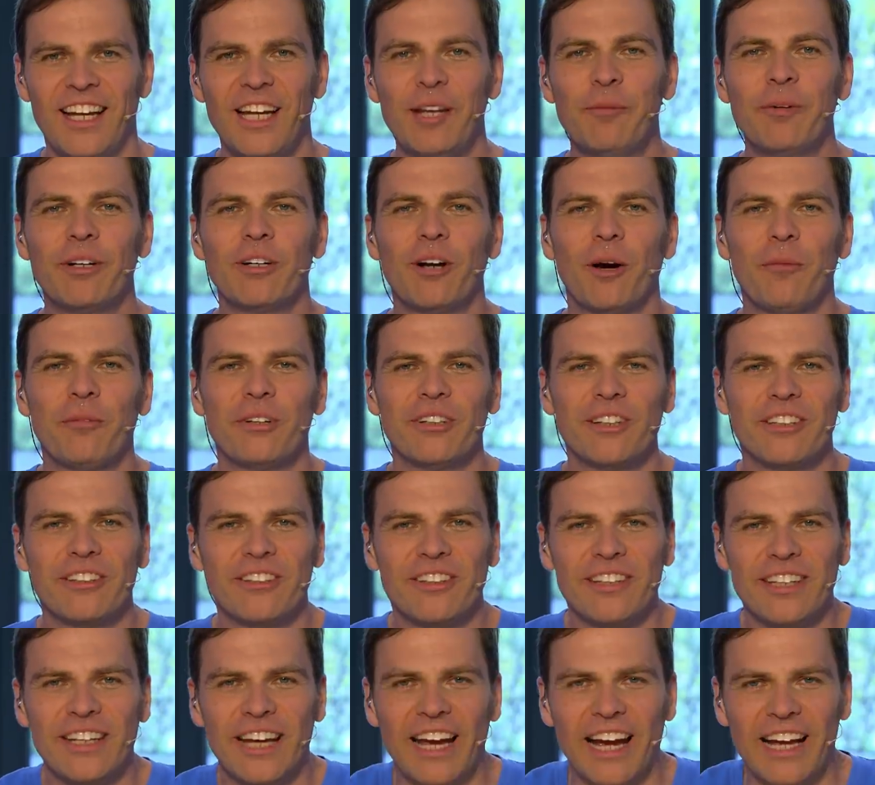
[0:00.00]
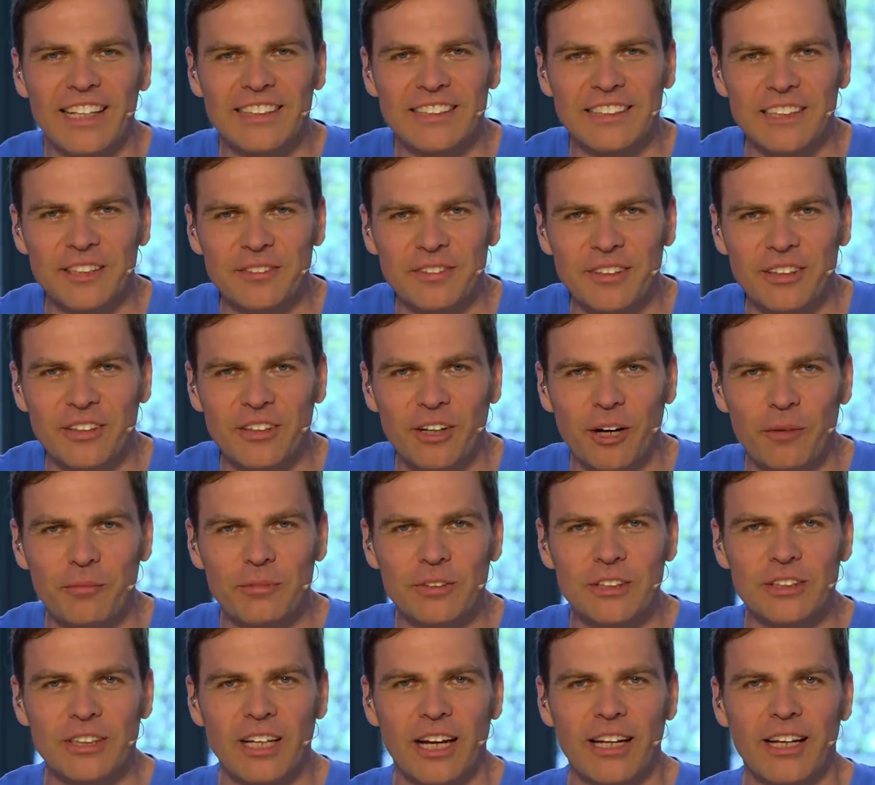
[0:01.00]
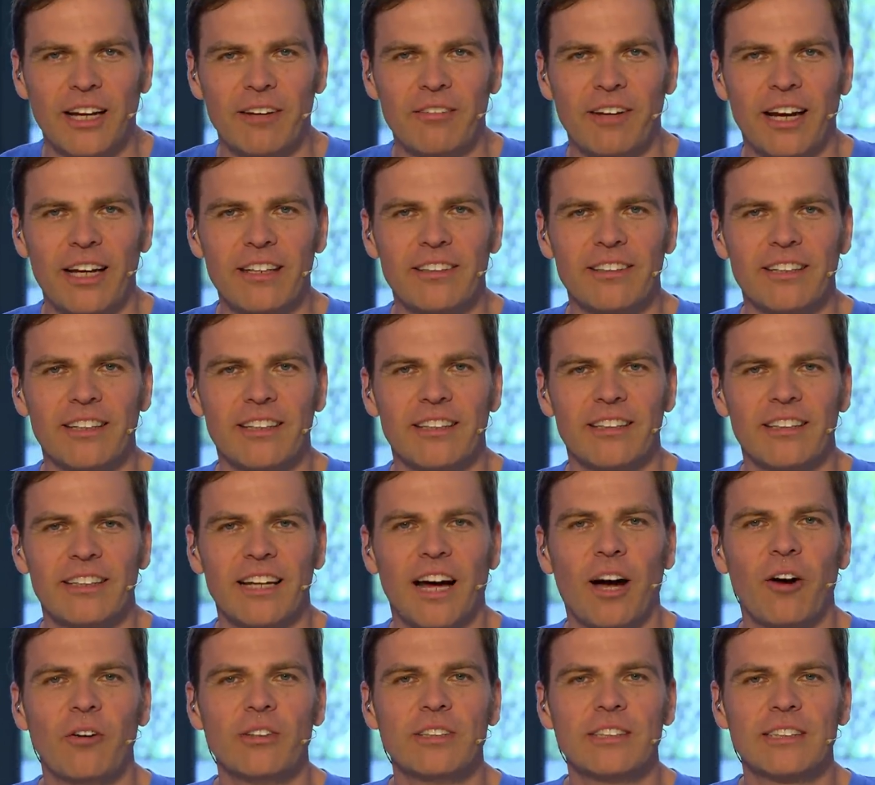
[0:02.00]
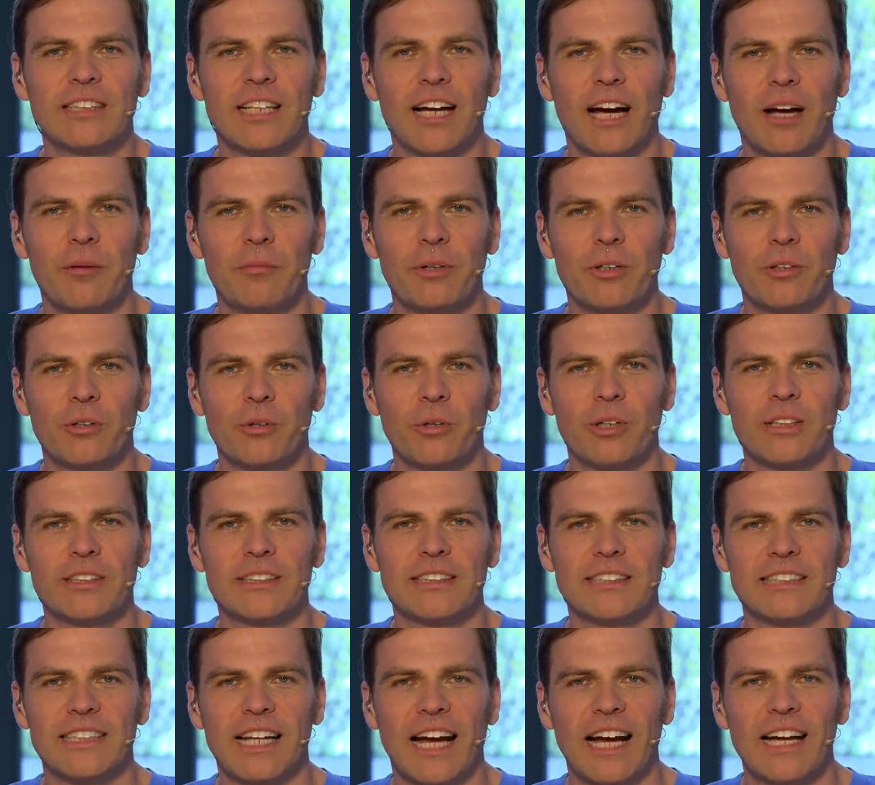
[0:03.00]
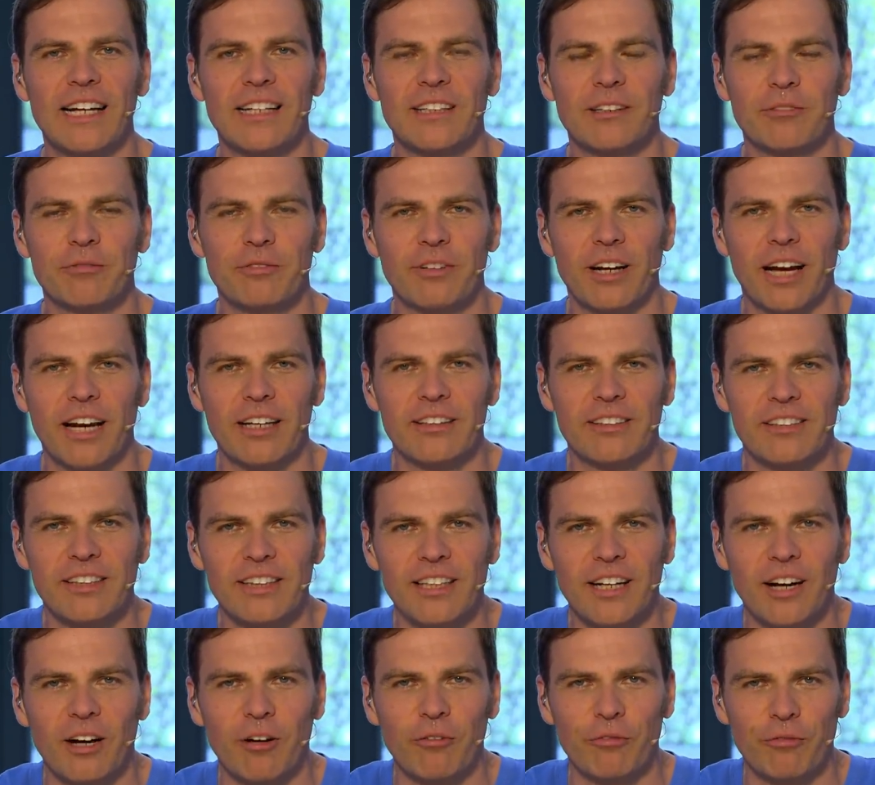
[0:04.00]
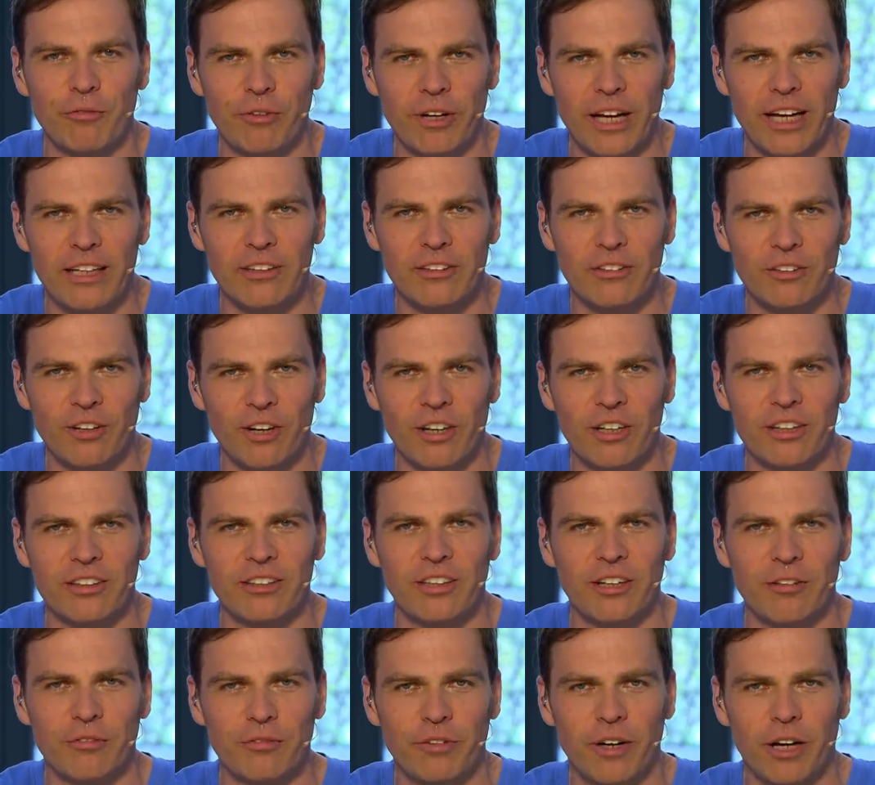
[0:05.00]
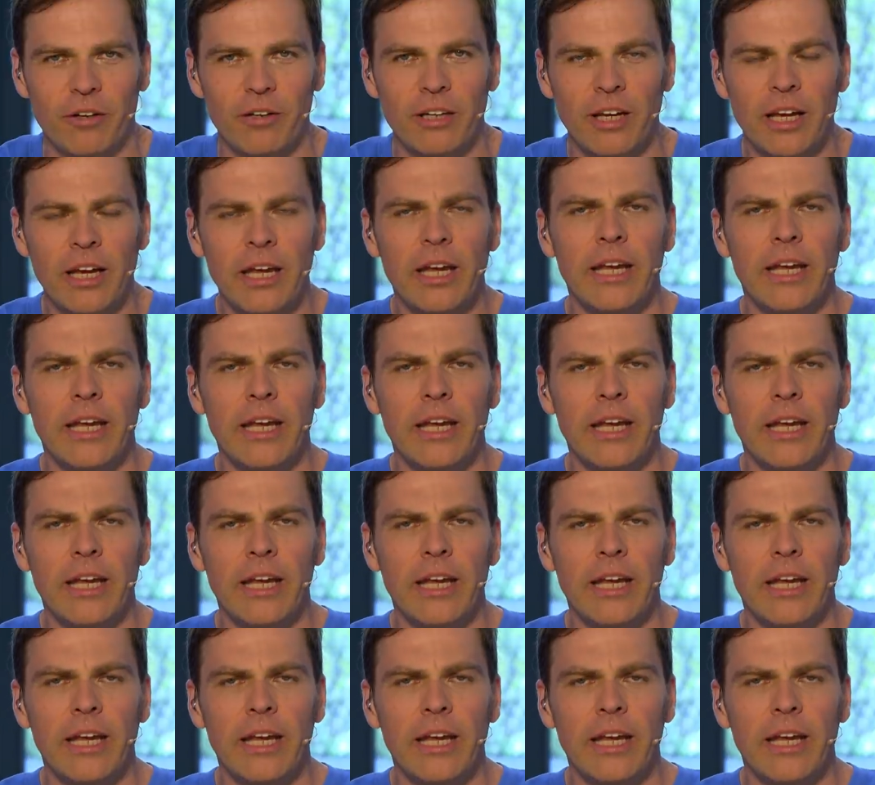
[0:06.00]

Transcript: Liebe Community, herzlich willkommen zu einer weiteren Ausgabe kurz nachgefragt hier auf Fair Talk TV.